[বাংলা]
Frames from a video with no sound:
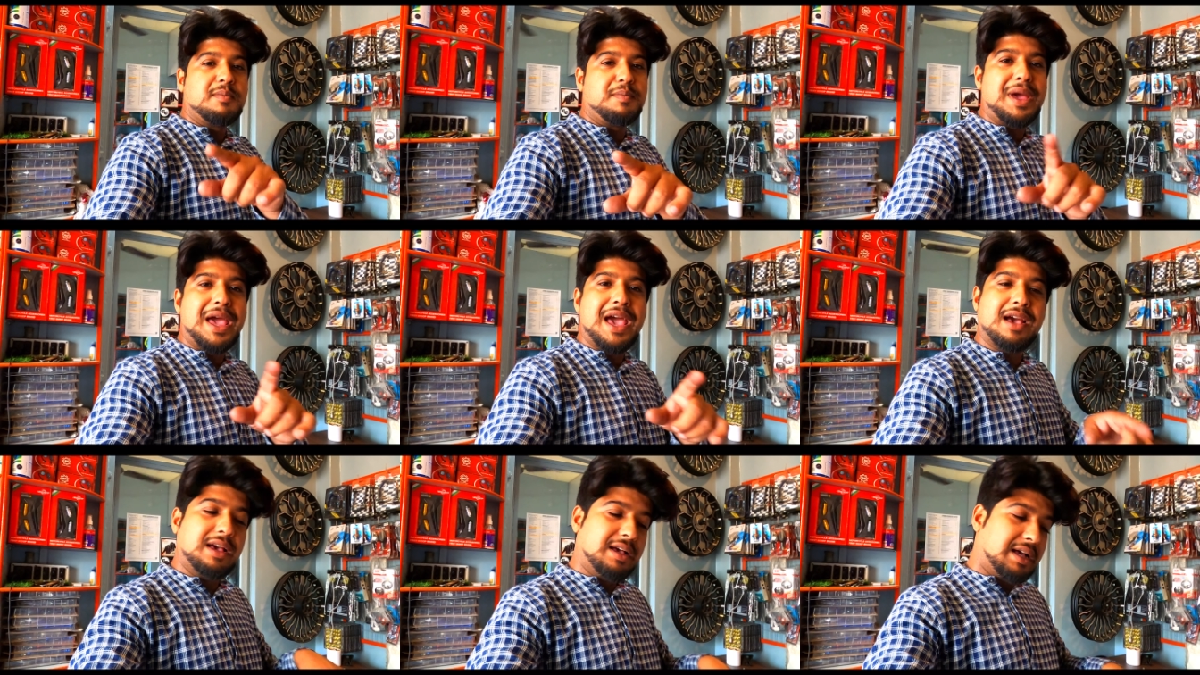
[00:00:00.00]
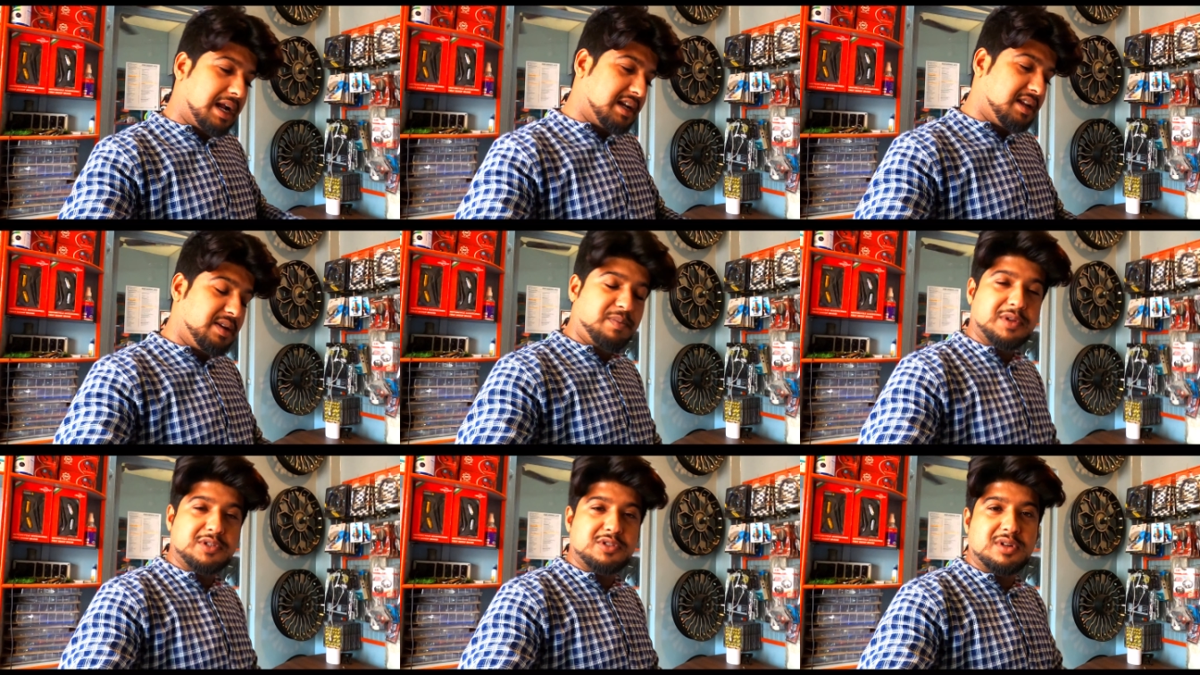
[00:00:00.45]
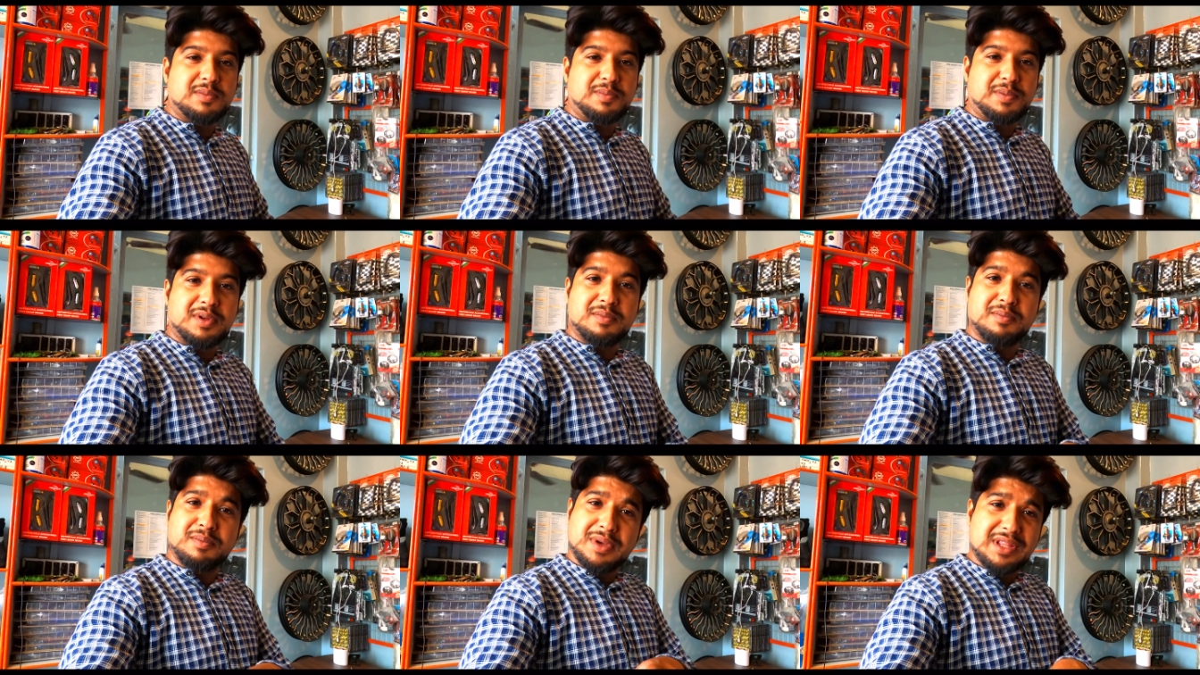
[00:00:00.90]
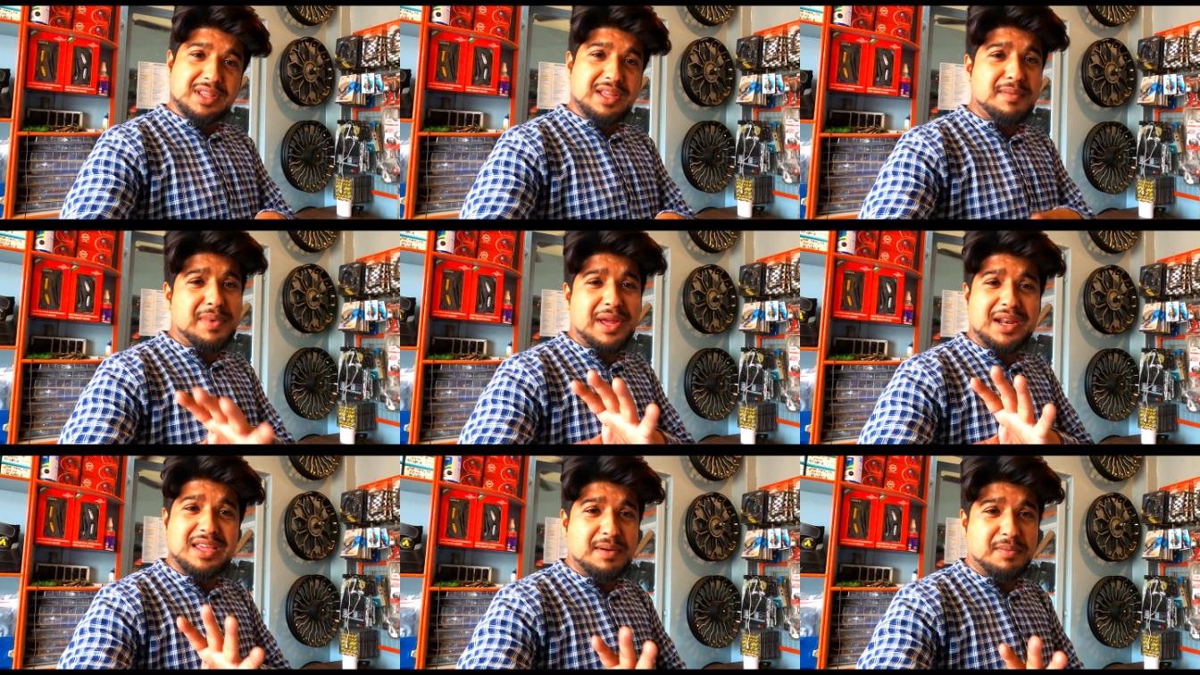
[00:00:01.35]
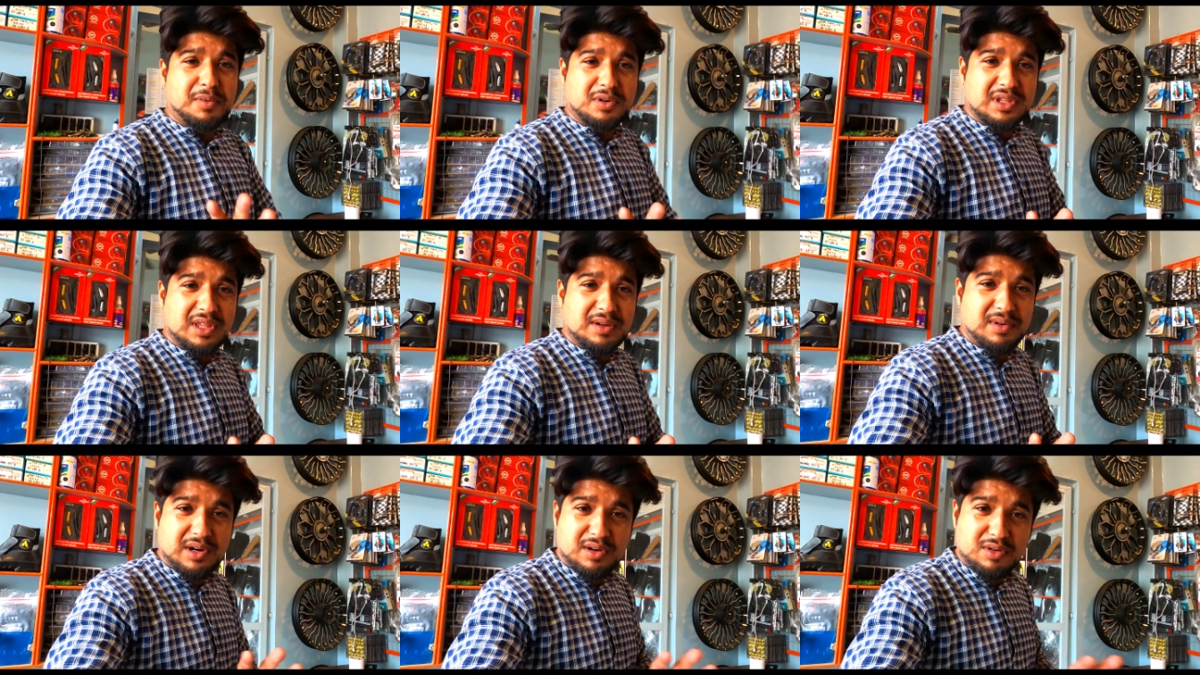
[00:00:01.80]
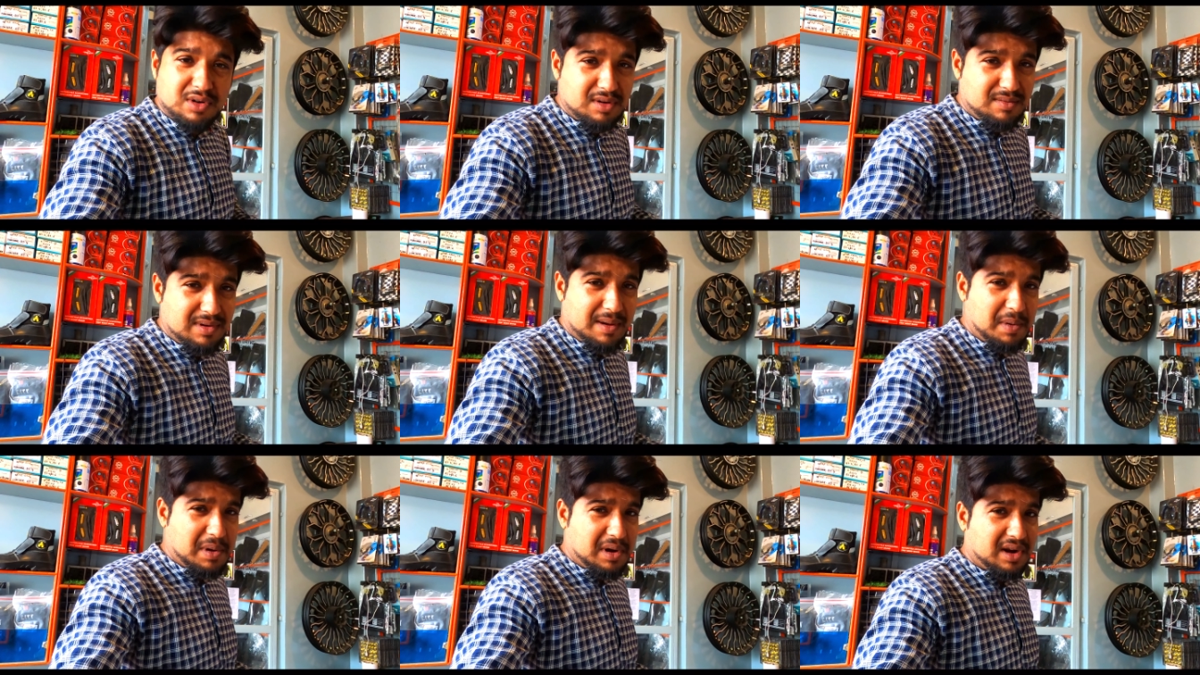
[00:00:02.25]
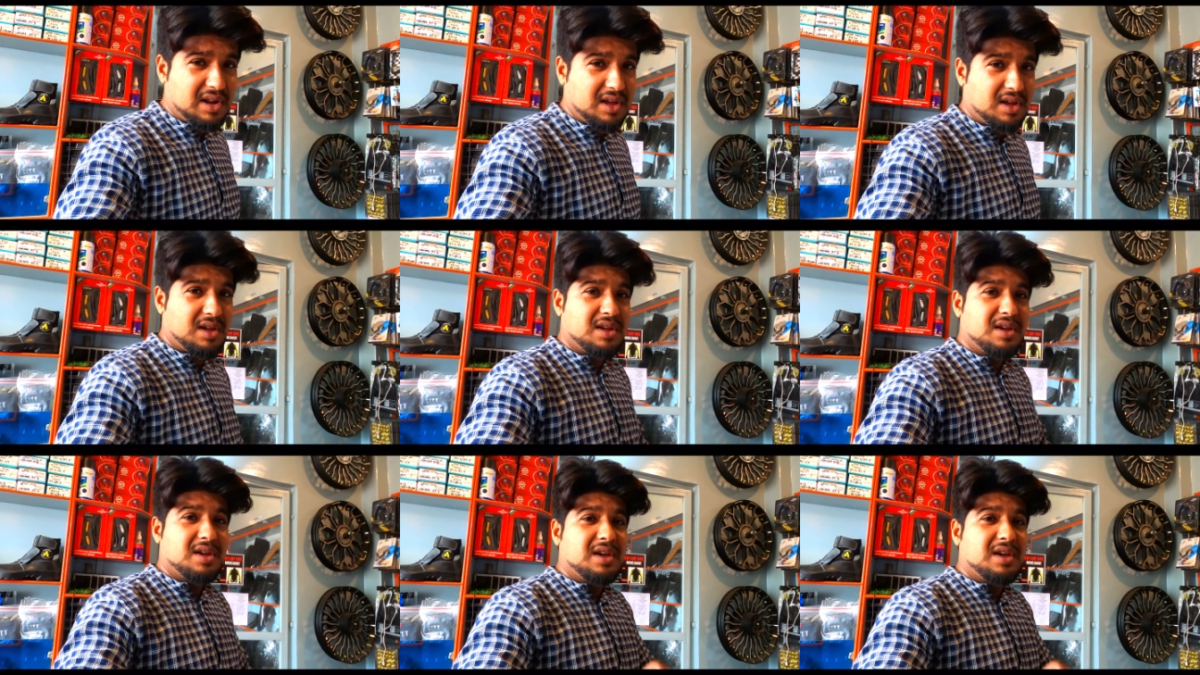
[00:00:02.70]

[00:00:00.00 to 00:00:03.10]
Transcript: ব্যাগ গাড়ির পেছনে বেঁধে বেরিয়ে পড়তে পারো কোনো ব্যাপার না